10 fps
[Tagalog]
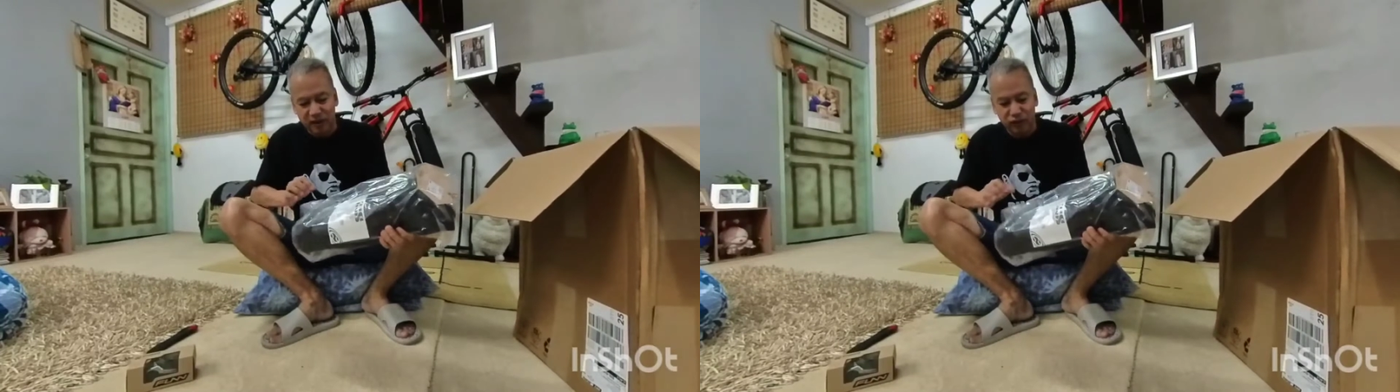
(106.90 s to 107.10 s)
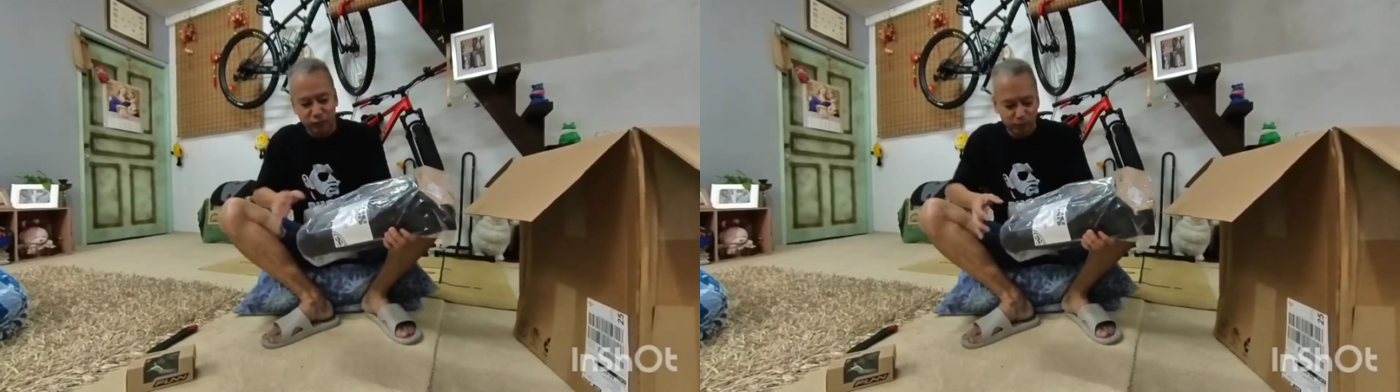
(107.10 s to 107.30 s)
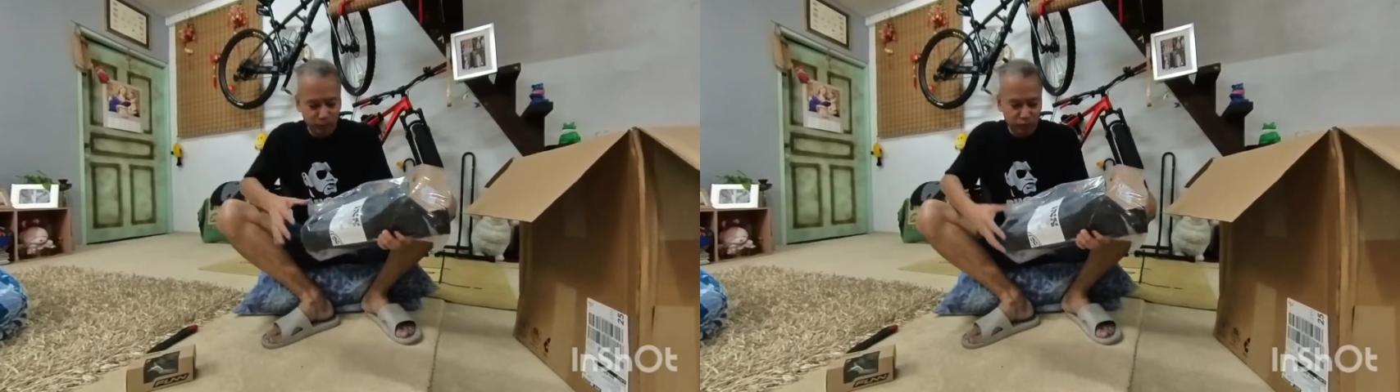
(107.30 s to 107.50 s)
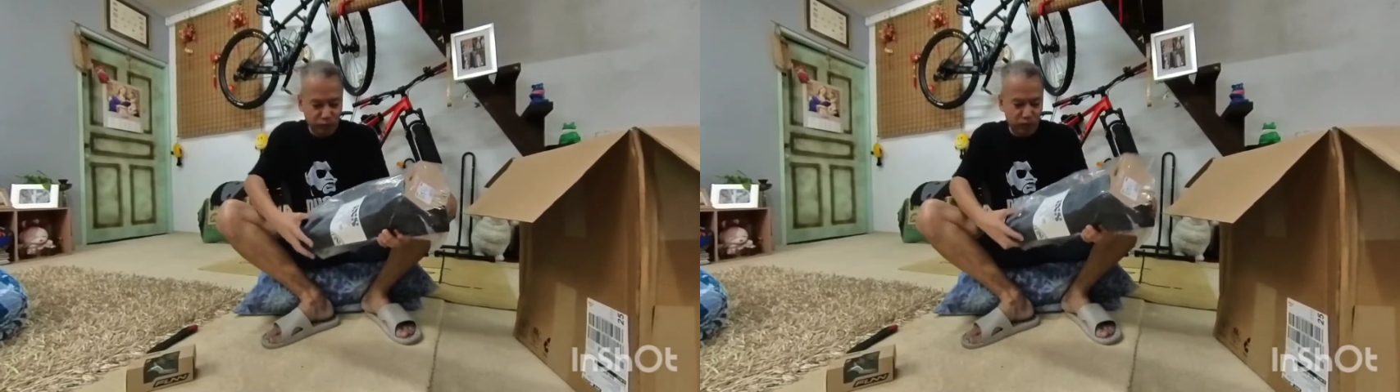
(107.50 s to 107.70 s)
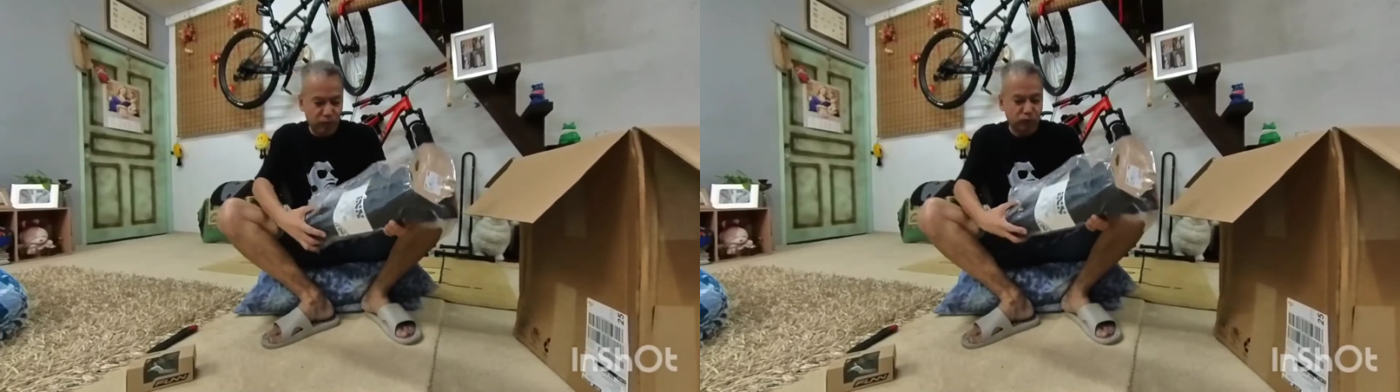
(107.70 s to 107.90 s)
tayo
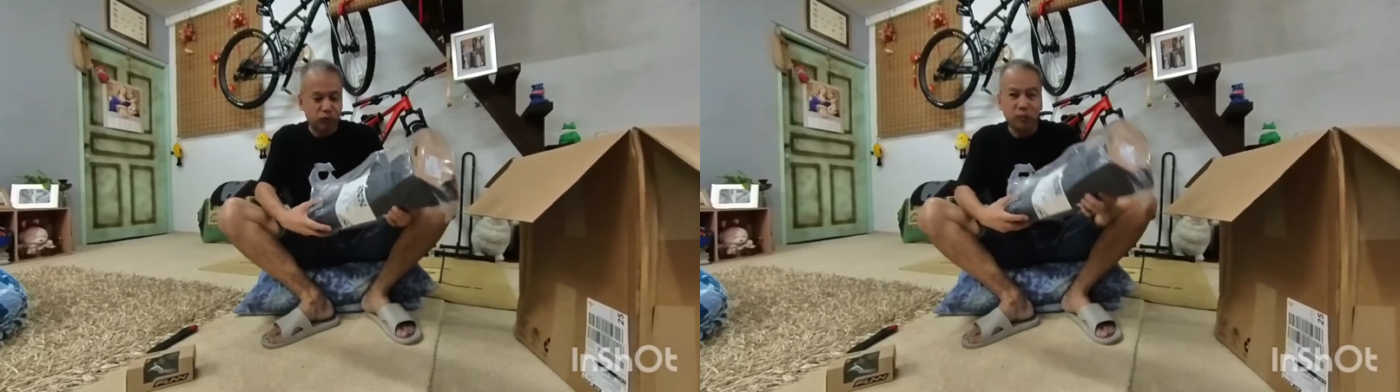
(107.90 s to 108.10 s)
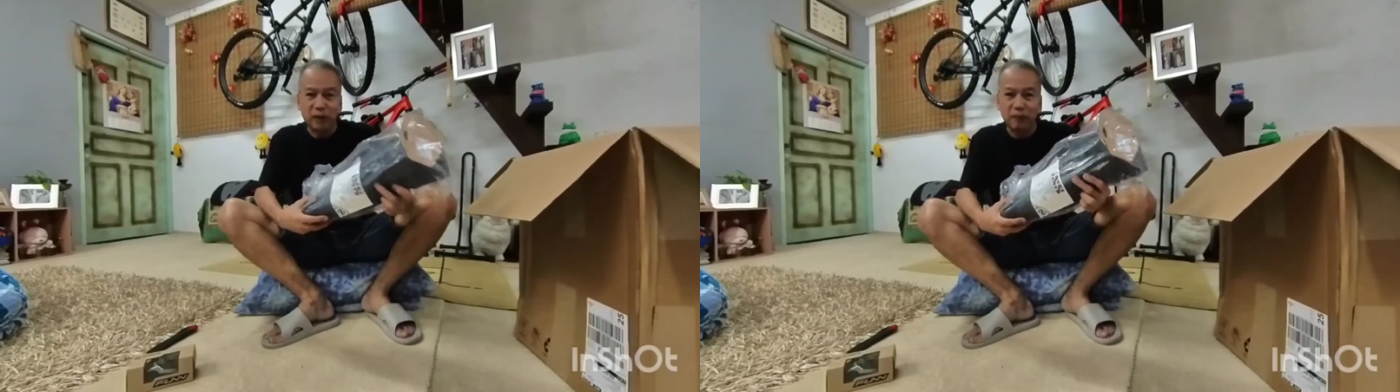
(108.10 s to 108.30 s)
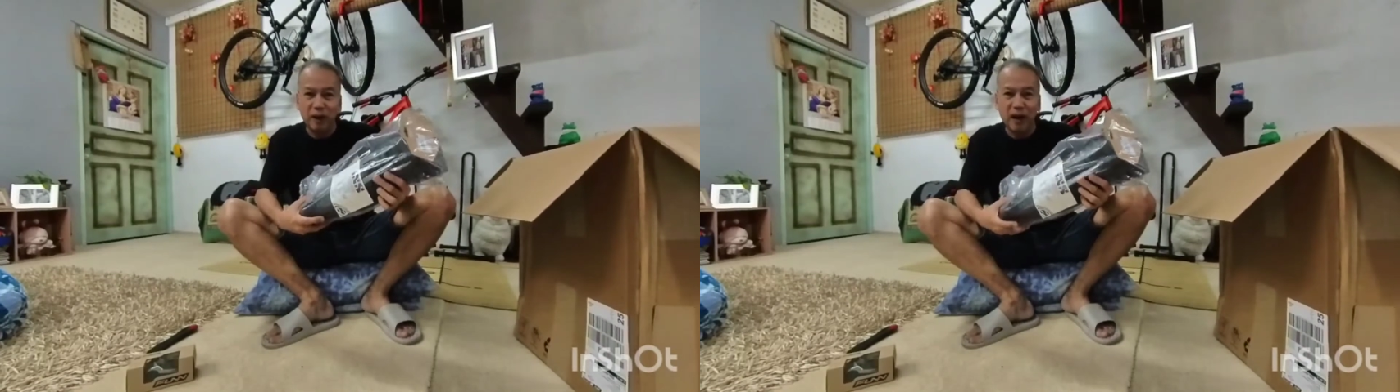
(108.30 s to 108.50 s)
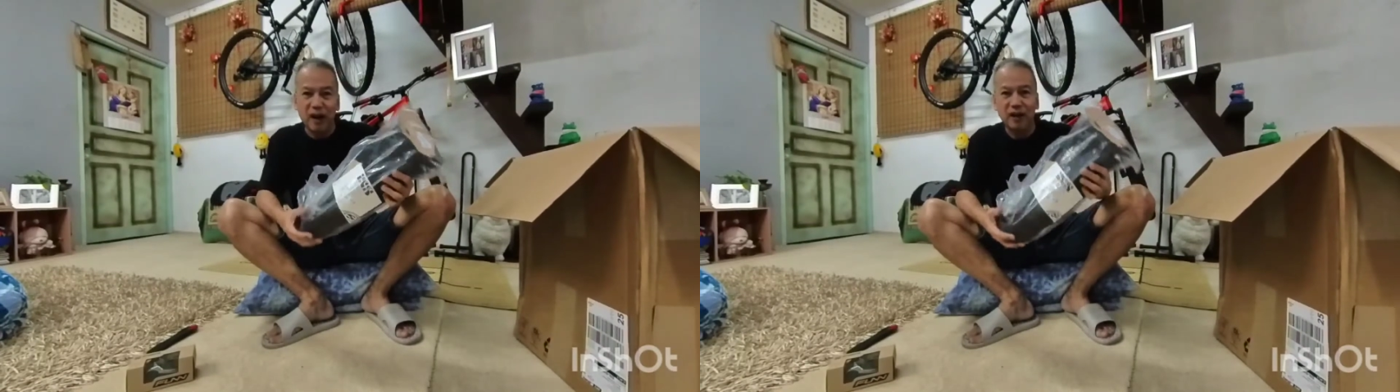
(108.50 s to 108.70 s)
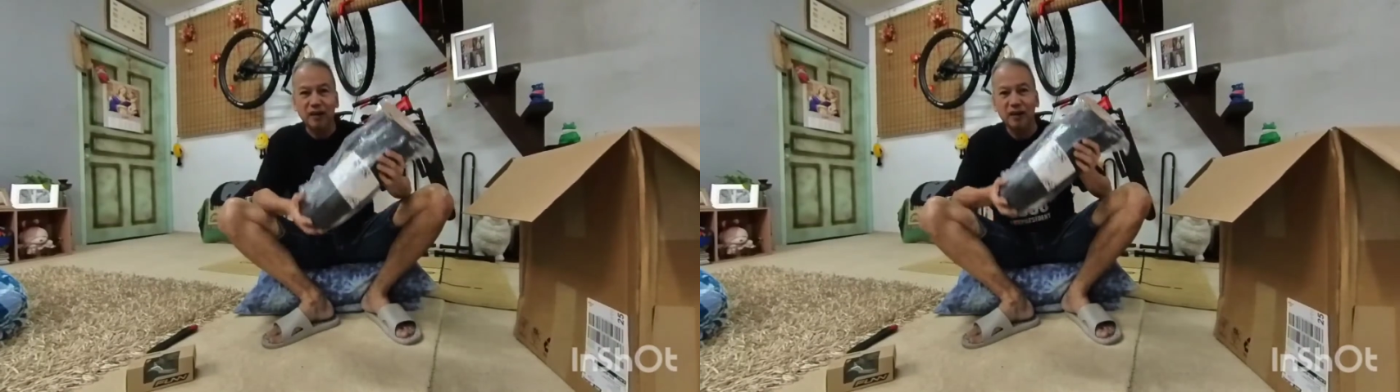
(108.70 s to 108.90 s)
sumubsob o
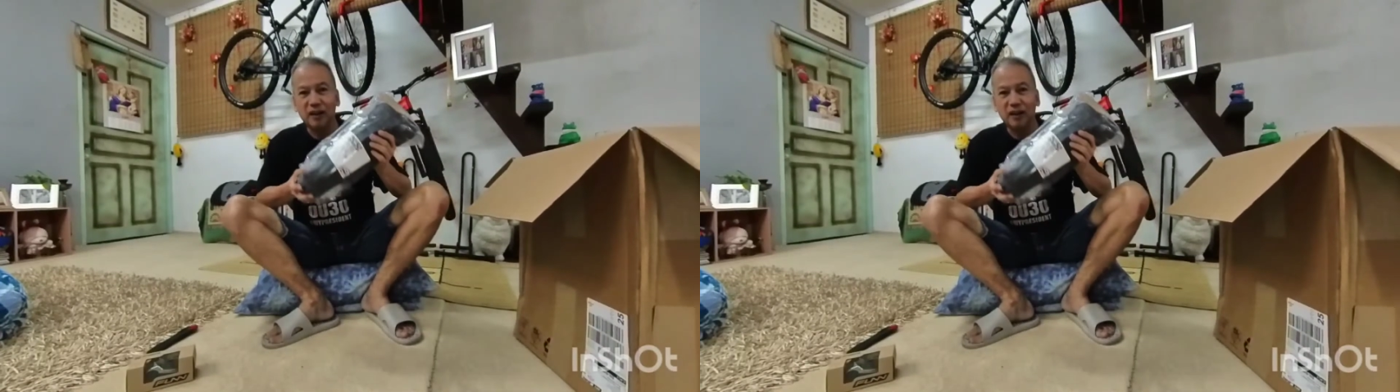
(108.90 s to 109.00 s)
sumemplang.